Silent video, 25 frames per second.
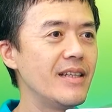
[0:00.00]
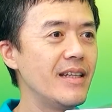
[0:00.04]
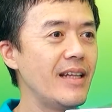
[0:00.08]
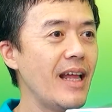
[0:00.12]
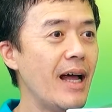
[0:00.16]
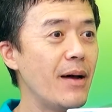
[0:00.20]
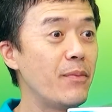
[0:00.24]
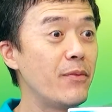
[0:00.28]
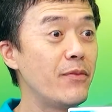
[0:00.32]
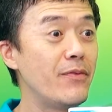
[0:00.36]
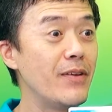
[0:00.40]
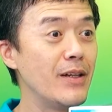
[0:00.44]

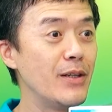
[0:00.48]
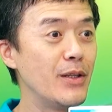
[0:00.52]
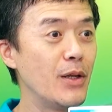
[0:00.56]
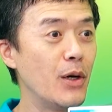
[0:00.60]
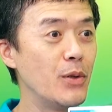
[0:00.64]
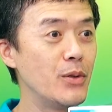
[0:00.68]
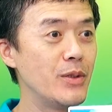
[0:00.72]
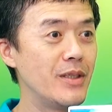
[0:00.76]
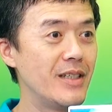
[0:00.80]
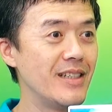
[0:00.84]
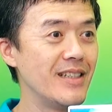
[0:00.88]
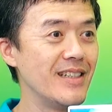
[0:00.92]
大部分
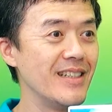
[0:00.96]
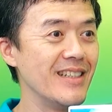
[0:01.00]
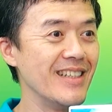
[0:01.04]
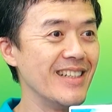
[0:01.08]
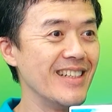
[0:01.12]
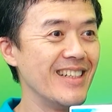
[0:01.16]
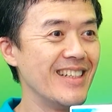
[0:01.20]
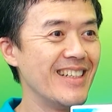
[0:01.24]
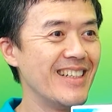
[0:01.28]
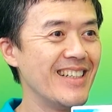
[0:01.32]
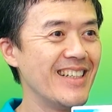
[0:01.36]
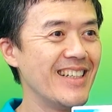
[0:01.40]
都
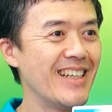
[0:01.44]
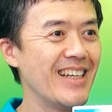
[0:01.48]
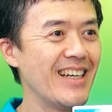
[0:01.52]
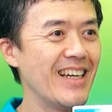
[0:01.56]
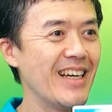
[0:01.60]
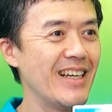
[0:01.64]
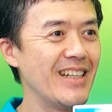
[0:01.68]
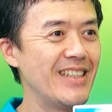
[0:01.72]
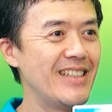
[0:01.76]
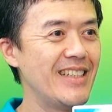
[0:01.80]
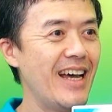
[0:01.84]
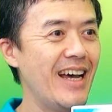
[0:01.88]
是
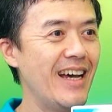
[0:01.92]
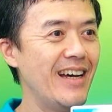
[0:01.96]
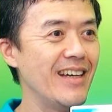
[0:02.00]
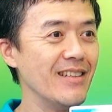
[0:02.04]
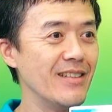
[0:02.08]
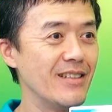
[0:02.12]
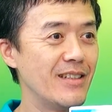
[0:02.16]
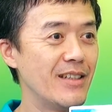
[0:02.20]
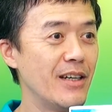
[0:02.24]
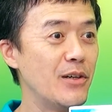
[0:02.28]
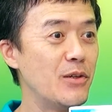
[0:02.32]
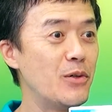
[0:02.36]
在
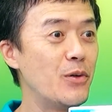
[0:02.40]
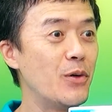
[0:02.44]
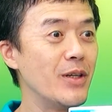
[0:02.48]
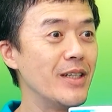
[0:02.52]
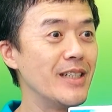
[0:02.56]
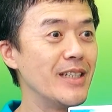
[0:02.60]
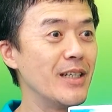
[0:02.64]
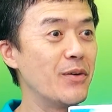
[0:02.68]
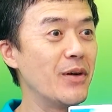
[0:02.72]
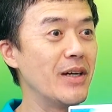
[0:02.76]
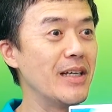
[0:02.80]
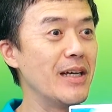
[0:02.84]
很生活
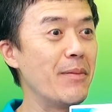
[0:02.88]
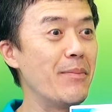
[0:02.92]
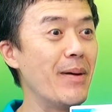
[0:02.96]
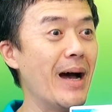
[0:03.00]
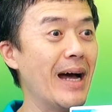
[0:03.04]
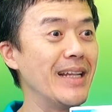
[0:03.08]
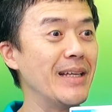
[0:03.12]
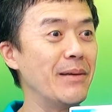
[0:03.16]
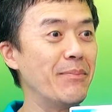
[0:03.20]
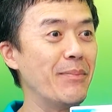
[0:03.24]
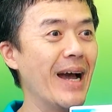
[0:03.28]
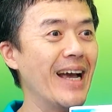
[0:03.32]
的情况下
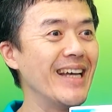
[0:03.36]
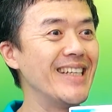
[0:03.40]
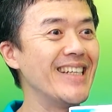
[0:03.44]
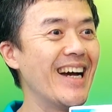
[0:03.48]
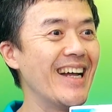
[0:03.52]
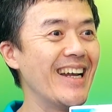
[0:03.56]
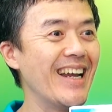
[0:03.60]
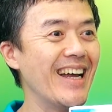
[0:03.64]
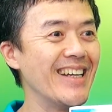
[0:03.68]
把你拍下